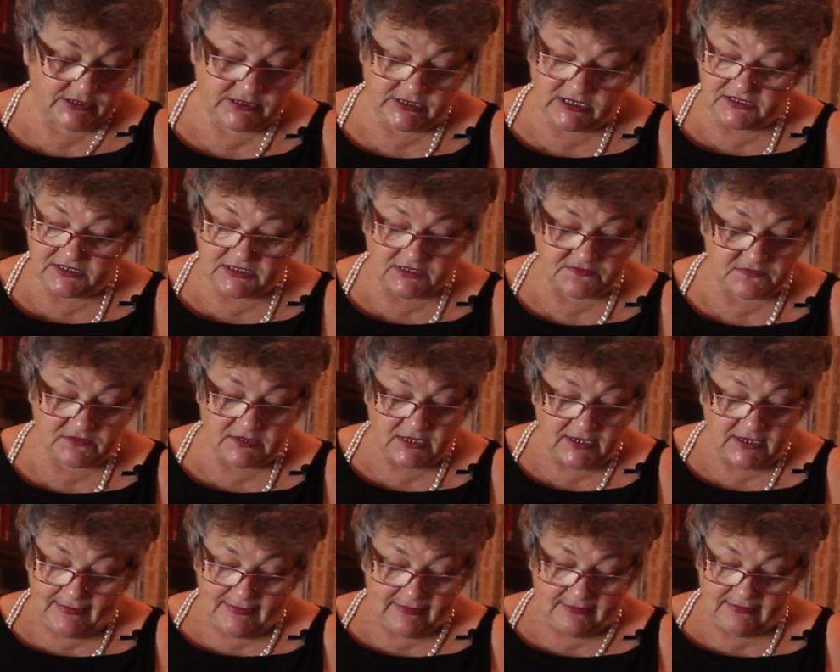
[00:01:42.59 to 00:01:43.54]
Это я так,
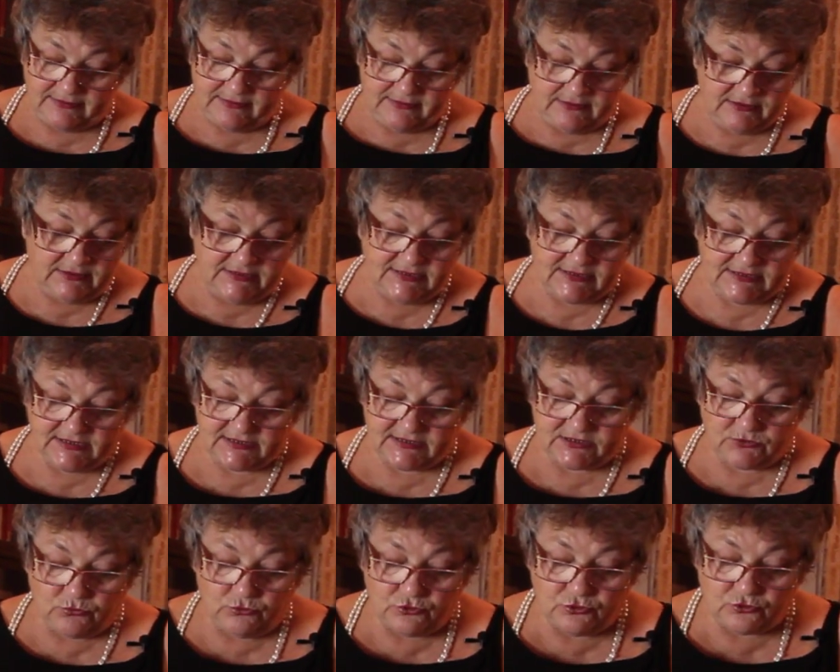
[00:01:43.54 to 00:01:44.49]
э,
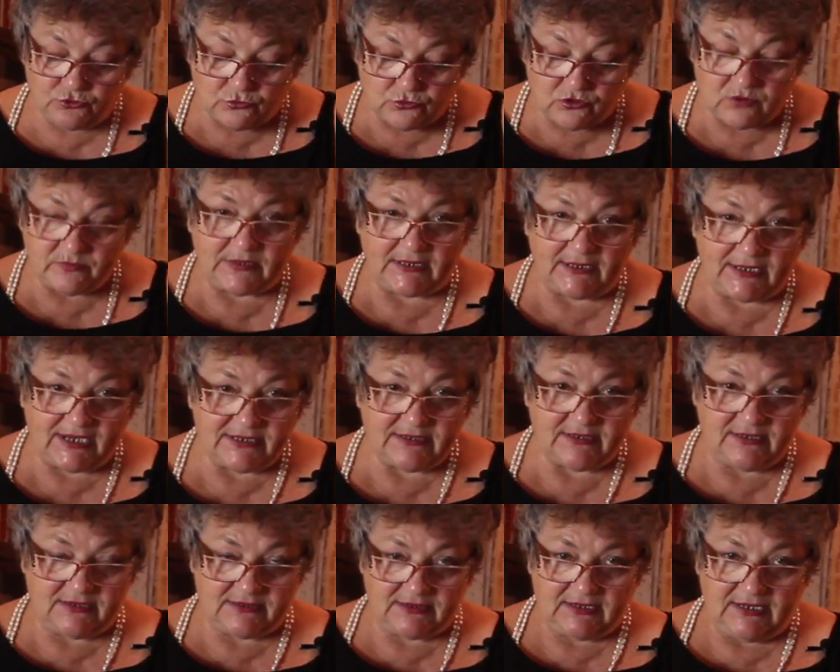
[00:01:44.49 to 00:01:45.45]
естественно, утюгом
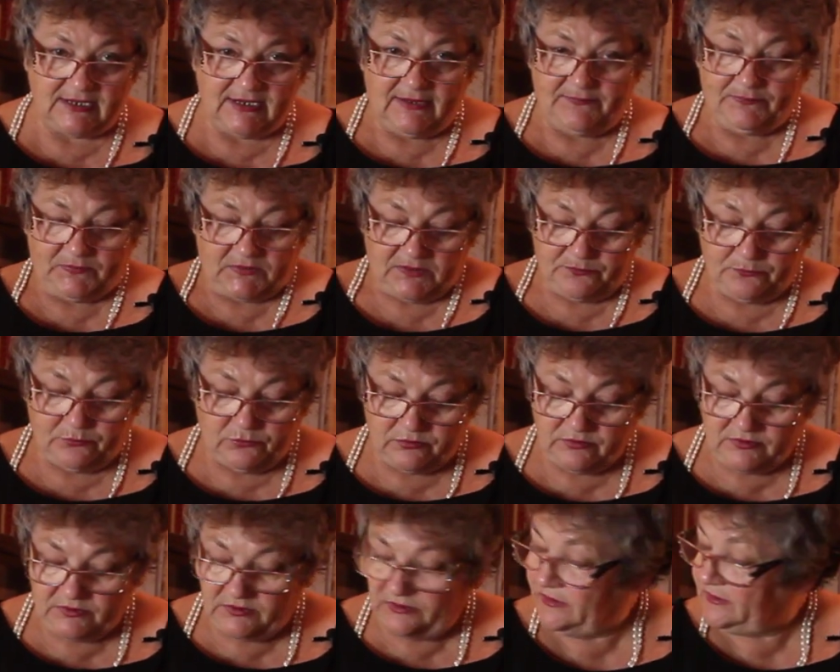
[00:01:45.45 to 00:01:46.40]
гладить э, по,
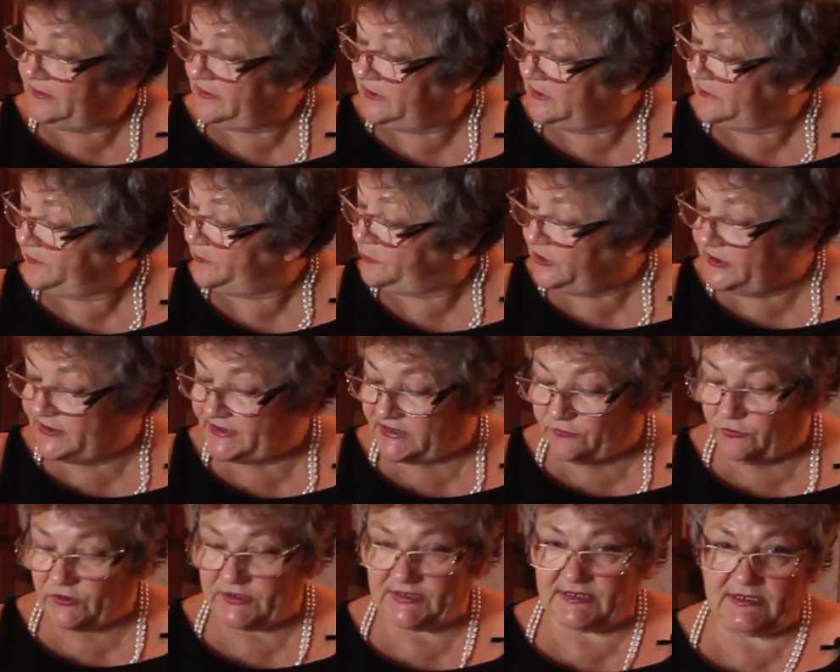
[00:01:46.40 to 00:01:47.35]
э, по
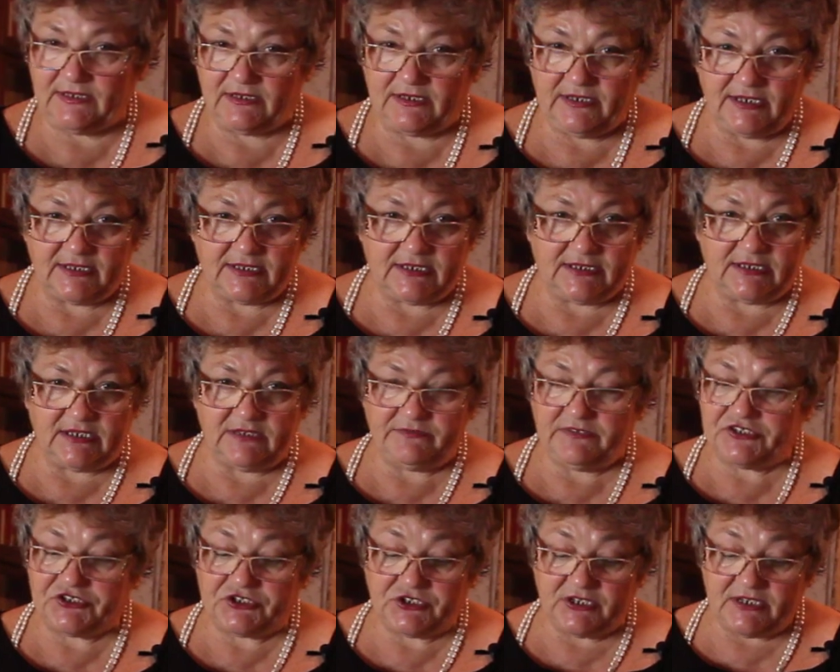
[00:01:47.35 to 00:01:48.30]
лицевой стороне такие
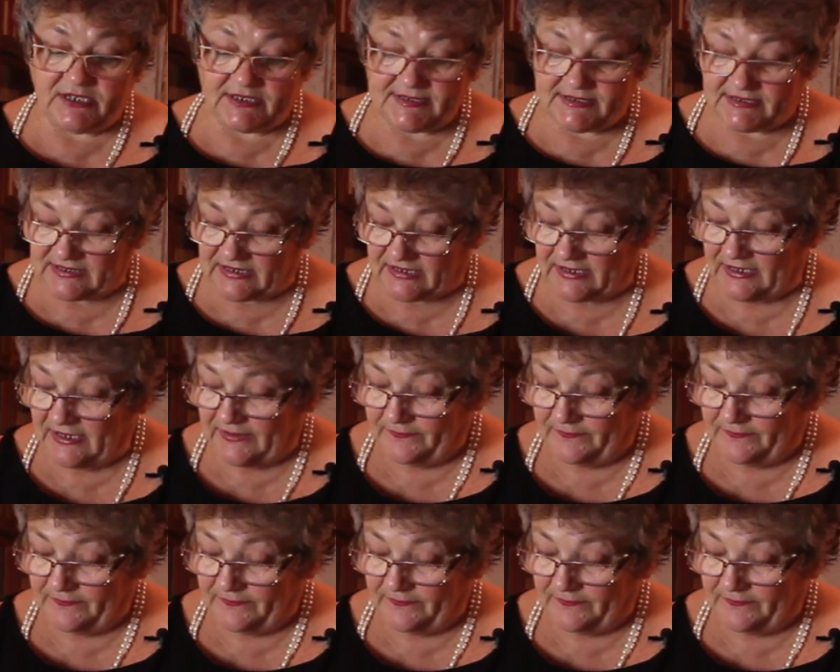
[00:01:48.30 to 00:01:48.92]
вещи нельзя.